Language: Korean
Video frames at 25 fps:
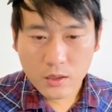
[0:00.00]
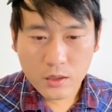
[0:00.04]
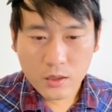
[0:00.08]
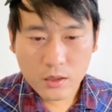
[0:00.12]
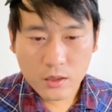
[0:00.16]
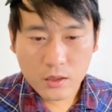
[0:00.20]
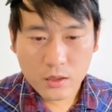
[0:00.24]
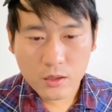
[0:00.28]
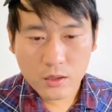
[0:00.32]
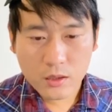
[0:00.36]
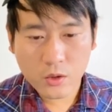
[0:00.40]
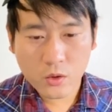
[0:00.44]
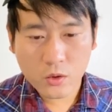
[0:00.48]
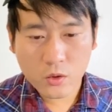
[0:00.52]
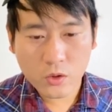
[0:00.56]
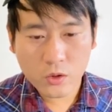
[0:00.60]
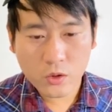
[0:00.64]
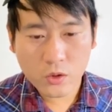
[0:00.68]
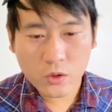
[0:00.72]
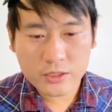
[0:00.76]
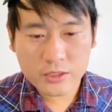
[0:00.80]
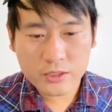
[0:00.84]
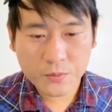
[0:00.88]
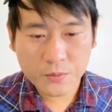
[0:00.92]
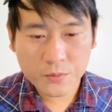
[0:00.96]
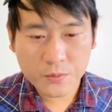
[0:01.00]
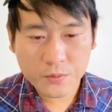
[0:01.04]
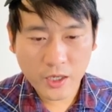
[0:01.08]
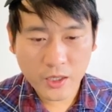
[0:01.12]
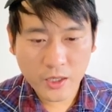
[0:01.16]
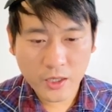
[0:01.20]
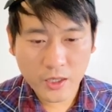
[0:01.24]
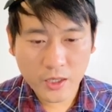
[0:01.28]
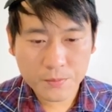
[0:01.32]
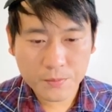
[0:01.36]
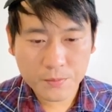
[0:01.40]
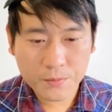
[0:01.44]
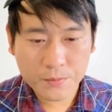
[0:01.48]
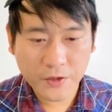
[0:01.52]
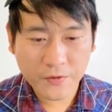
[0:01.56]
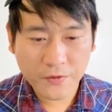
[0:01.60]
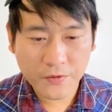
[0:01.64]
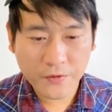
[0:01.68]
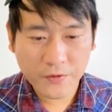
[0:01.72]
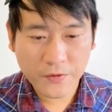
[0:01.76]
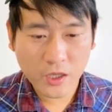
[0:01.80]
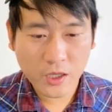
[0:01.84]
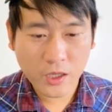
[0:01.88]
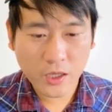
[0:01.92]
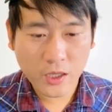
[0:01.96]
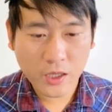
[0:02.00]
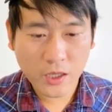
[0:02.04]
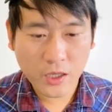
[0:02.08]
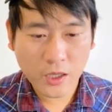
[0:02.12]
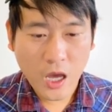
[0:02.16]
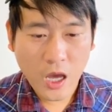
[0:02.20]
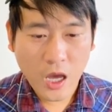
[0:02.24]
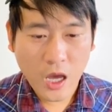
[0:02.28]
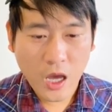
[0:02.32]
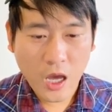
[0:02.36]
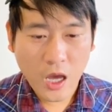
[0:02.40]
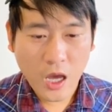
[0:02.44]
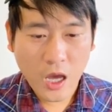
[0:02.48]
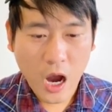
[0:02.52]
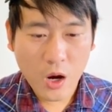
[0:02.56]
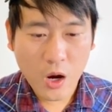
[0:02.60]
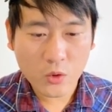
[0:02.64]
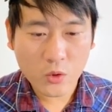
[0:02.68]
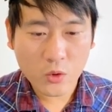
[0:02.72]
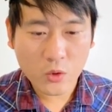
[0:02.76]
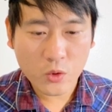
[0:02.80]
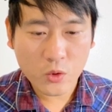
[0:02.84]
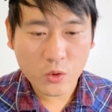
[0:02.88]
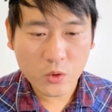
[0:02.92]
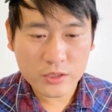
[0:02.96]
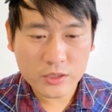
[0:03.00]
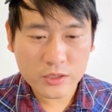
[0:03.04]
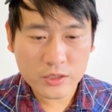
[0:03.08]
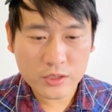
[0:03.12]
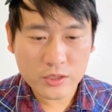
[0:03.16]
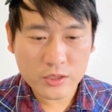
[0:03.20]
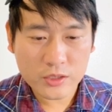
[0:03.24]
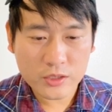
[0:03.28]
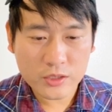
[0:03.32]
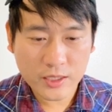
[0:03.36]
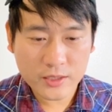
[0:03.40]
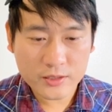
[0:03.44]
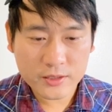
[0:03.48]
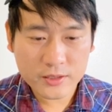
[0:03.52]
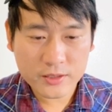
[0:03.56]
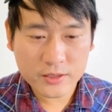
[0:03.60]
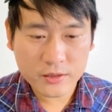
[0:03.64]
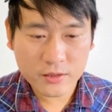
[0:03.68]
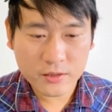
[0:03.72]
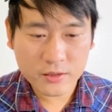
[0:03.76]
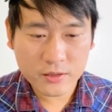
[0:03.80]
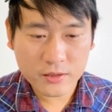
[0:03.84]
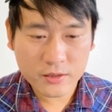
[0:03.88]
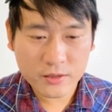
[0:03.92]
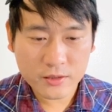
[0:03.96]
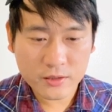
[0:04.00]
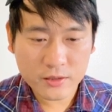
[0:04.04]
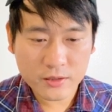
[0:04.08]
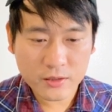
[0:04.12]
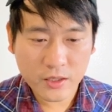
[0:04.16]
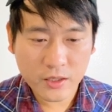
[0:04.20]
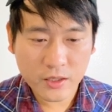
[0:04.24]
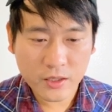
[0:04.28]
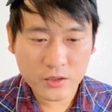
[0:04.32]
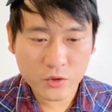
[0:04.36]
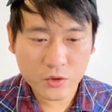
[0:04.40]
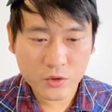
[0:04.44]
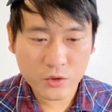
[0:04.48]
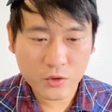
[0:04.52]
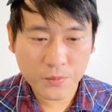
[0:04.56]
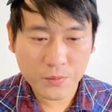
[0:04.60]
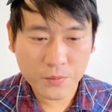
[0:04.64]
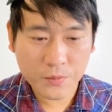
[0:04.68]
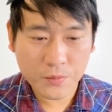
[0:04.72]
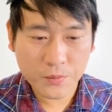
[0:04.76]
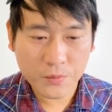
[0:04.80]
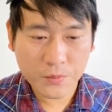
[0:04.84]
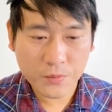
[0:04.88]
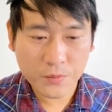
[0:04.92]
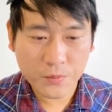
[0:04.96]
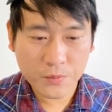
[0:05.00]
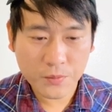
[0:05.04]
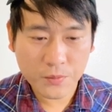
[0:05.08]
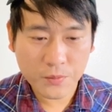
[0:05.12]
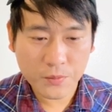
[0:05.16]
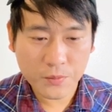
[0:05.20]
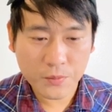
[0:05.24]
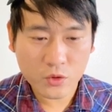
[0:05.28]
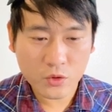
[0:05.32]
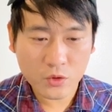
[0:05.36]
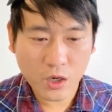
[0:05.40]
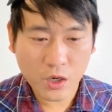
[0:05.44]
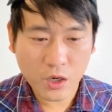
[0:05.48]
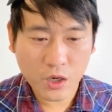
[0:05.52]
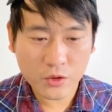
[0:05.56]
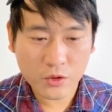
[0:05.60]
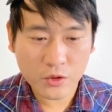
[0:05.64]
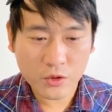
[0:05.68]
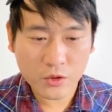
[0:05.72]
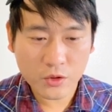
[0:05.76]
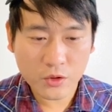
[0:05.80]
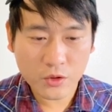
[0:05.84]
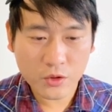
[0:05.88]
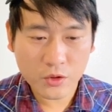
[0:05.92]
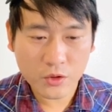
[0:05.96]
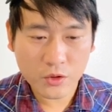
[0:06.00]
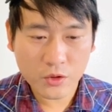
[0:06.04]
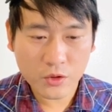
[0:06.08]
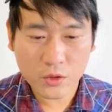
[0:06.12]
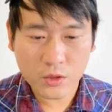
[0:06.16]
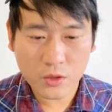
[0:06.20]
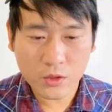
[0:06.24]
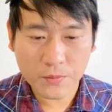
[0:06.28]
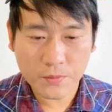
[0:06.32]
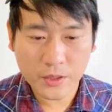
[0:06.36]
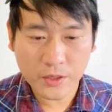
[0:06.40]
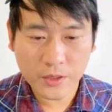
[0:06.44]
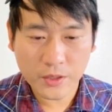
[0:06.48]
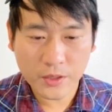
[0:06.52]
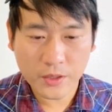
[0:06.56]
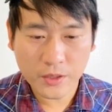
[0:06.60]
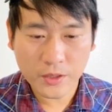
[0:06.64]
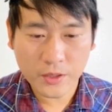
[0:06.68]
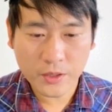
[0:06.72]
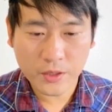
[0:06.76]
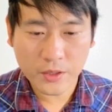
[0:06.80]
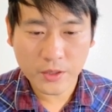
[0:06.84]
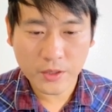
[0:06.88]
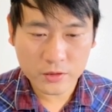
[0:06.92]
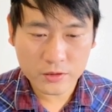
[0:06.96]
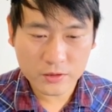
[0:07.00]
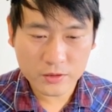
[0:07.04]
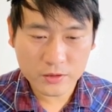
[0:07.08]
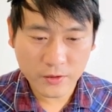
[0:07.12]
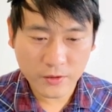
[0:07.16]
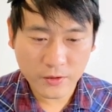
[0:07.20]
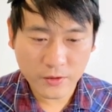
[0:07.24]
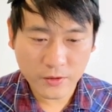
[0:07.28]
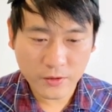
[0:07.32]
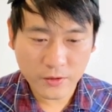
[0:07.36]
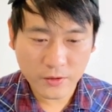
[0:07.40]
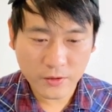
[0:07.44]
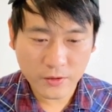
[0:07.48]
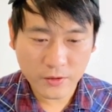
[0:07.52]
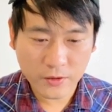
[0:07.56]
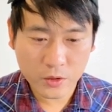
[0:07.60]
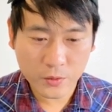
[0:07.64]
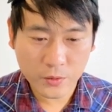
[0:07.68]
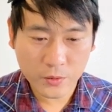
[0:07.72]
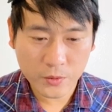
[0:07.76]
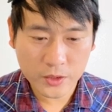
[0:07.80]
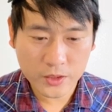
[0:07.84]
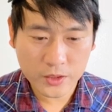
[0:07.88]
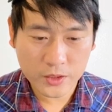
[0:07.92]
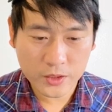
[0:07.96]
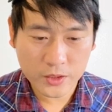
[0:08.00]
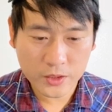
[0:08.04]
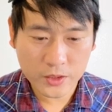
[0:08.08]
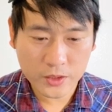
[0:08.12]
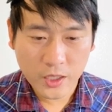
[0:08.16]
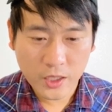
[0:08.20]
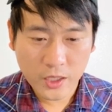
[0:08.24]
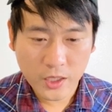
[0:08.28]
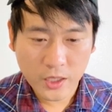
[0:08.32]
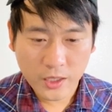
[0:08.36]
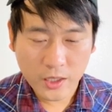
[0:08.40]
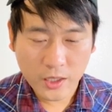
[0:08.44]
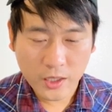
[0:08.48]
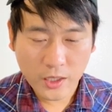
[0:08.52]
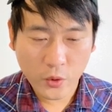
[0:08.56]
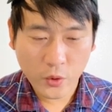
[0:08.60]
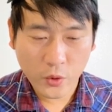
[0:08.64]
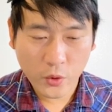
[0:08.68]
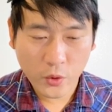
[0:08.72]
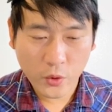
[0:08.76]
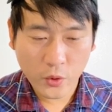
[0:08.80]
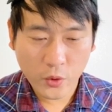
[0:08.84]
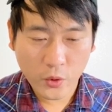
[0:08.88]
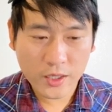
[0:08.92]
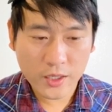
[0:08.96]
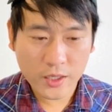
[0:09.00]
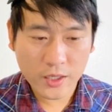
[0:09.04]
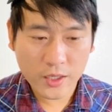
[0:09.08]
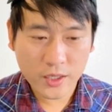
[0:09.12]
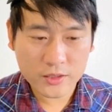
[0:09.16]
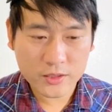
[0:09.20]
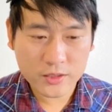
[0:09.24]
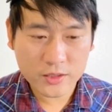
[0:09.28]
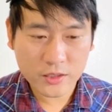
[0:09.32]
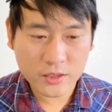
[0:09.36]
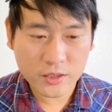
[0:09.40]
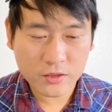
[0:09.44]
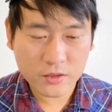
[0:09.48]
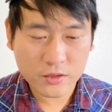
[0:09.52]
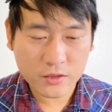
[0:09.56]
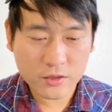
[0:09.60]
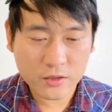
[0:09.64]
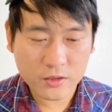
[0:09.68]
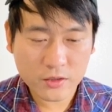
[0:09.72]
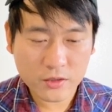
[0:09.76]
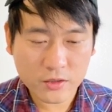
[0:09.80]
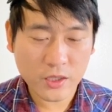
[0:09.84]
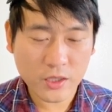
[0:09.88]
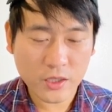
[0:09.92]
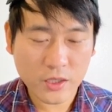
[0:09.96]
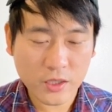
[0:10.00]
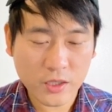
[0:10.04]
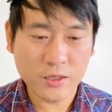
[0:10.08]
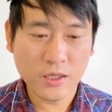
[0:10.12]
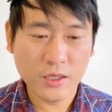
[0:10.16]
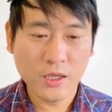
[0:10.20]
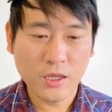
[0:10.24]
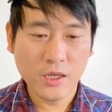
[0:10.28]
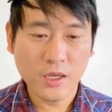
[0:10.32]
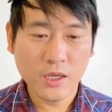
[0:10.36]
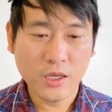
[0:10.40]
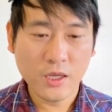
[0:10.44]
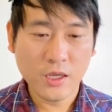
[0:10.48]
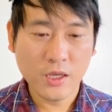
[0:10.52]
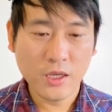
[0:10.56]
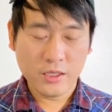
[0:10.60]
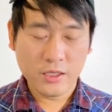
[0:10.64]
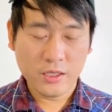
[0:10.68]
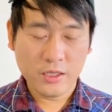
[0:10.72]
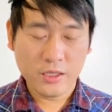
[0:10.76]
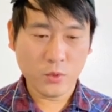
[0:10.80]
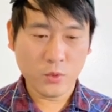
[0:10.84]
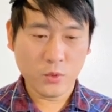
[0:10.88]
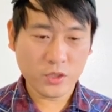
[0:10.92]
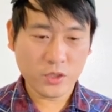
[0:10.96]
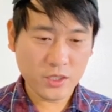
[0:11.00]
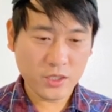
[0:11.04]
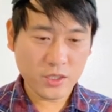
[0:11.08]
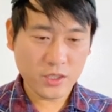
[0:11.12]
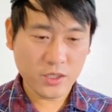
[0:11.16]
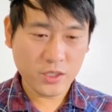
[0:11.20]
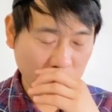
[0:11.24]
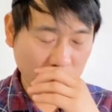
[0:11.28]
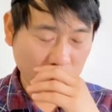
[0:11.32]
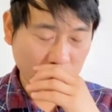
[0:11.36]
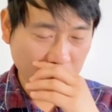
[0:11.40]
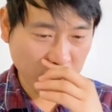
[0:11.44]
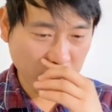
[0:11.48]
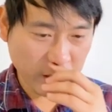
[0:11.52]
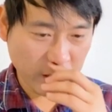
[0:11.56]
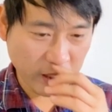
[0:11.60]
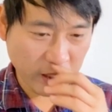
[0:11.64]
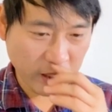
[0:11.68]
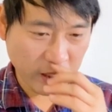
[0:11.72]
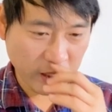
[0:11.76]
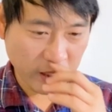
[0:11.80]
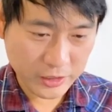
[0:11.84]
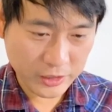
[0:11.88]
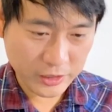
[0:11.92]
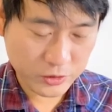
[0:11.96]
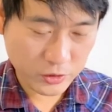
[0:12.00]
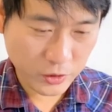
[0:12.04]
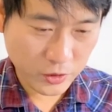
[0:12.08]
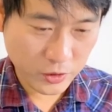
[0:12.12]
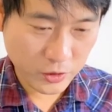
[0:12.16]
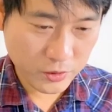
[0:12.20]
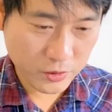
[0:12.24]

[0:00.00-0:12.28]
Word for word: 그리고 explain briefly how the disaster affected your ability to continue or begin your self-employment. 그러니까 왜 당신이 이것 때문에 일을 못했냐고 설명을 해야 되겠죠.